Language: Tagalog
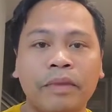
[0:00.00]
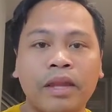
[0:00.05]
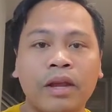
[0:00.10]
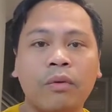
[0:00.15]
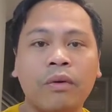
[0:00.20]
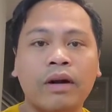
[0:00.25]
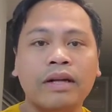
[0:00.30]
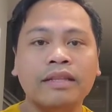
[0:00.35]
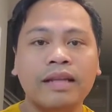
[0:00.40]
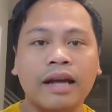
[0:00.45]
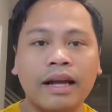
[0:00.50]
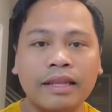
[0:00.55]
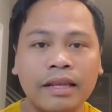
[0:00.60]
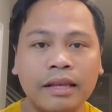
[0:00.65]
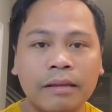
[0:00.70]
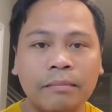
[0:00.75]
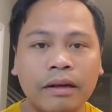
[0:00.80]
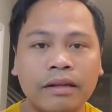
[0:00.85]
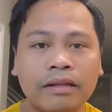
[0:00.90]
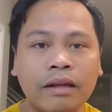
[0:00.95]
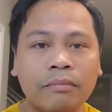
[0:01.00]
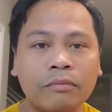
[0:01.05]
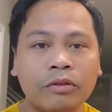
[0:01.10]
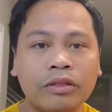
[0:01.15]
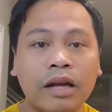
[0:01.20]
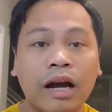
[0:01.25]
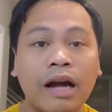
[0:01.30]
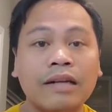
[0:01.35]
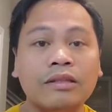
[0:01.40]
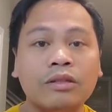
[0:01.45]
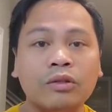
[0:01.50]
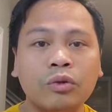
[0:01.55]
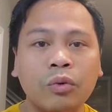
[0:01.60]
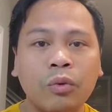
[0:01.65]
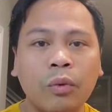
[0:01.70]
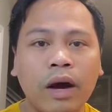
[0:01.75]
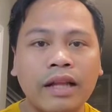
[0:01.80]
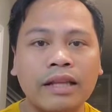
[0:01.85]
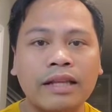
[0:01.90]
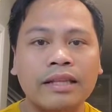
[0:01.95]
Huwag nating ipagdamot ang
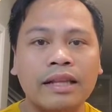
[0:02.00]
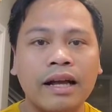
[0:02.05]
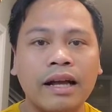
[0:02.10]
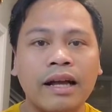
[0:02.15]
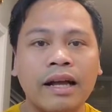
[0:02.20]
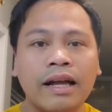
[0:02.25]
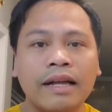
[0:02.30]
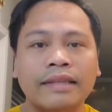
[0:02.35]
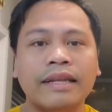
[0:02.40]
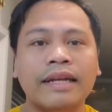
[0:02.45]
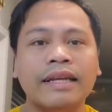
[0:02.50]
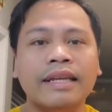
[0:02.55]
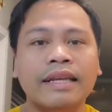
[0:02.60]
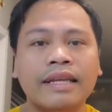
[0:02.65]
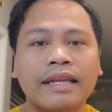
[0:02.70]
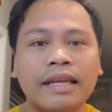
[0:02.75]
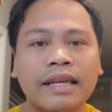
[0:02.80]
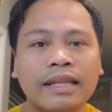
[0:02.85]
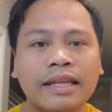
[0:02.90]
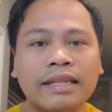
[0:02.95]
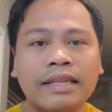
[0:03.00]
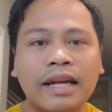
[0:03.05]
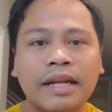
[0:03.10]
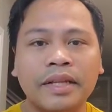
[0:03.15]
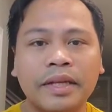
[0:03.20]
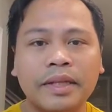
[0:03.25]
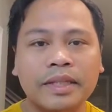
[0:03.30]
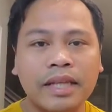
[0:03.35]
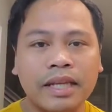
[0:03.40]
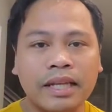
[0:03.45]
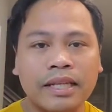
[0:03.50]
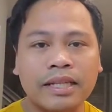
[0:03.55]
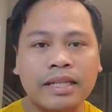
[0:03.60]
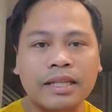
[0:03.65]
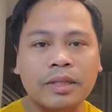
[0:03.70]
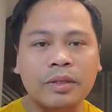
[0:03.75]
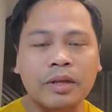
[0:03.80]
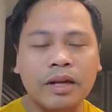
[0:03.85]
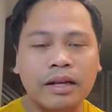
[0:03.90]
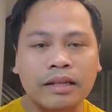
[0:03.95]
tuwa na, na nakikita natin sa
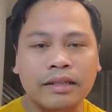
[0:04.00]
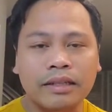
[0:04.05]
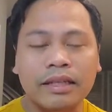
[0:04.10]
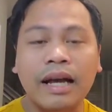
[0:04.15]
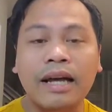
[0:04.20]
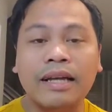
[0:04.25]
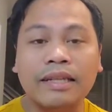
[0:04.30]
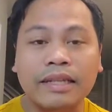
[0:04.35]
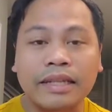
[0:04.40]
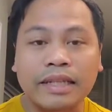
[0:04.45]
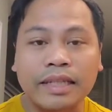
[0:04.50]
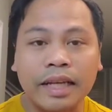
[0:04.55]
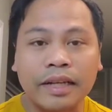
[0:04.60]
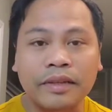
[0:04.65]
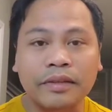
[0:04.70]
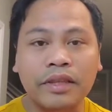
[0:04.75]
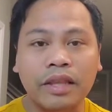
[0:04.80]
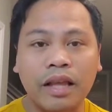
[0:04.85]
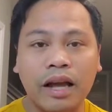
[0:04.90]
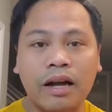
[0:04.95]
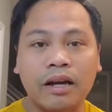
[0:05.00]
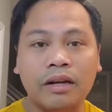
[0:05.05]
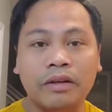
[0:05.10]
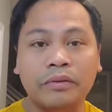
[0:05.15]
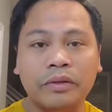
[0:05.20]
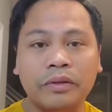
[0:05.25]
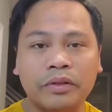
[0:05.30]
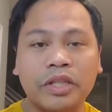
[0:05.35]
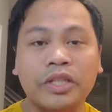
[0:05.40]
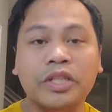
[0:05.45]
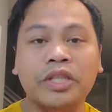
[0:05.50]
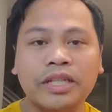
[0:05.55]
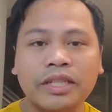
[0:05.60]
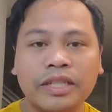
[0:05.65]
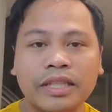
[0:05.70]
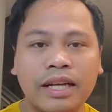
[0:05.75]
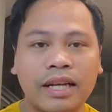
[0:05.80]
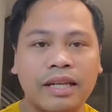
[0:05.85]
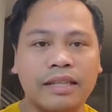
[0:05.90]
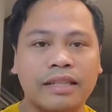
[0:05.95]
isang, sa isang tao. I-share
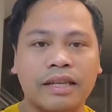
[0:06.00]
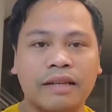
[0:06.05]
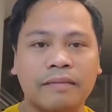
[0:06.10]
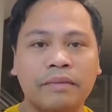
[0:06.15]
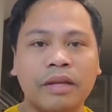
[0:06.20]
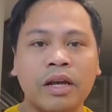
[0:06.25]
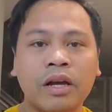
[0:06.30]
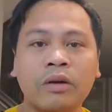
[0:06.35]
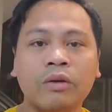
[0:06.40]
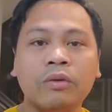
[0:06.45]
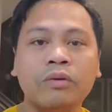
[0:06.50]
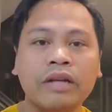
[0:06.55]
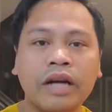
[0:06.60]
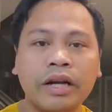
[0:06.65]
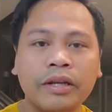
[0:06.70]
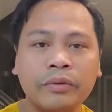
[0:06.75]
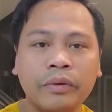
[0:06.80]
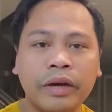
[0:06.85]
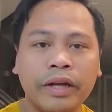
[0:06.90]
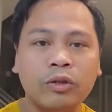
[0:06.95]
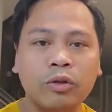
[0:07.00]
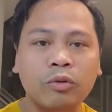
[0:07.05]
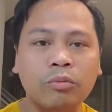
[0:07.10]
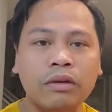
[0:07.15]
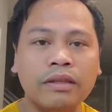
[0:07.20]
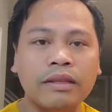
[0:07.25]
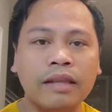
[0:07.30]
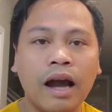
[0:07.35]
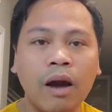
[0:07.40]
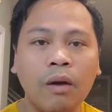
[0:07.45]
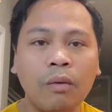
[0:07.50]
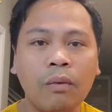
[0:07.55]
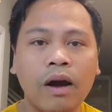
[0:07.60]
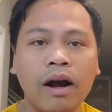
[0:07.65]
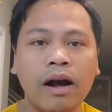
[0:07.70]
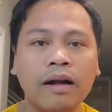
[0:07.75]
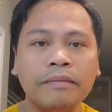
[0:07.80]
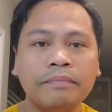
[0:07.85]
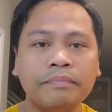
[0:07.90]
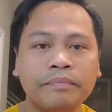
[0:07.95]
natin. Kung kayo ay
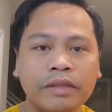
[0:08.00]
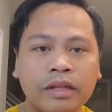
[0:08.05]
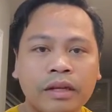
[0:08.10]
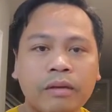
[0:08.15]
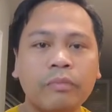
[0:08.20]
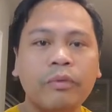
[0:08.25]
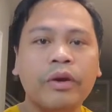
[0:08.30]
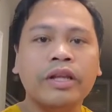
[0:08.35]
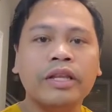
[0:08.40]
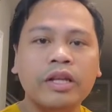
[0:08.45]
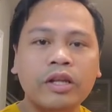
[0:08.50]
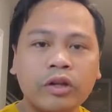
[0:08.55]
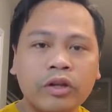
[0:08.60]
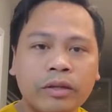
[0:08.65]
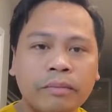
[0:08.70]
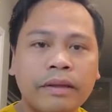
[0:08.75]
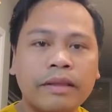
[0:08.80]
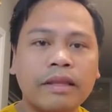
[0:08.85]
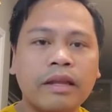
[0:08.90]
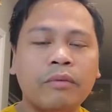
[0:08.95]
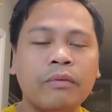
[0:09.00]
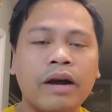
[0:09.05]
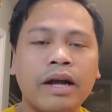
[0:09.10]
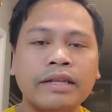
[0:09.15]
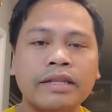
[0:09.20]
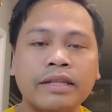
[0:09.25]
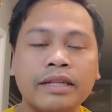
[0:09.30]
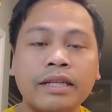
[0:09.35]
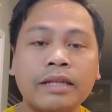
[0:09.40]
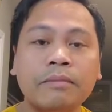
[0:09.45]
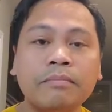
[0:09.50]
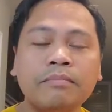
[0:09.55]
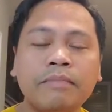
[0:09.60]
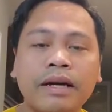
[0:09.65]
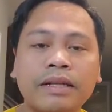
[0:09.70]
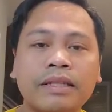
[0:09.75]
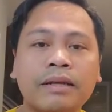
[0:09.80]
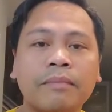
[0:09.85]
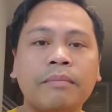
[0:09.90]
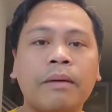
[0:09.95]
tumatawa, Pwede rin patawanin ng iba
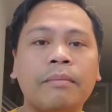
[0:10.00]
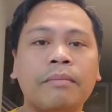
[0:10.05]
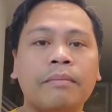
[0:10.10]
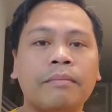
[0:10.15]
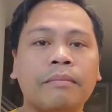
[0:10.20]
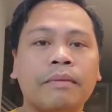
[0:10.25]
sa, pam-